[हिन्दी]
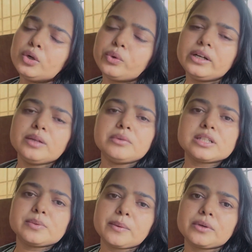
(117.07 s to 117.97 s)
ट्वेंटी
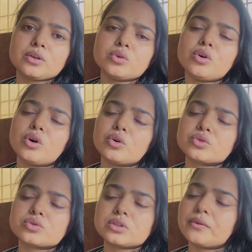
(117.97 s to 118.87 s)
मिनट्स भी आप करो
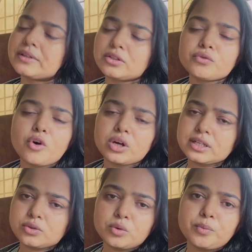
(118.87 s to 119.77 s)
और वैसे तो वॉक करने
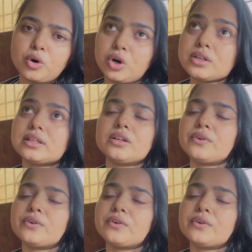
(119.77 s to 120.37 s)
से कोई बहुत ज़्यादा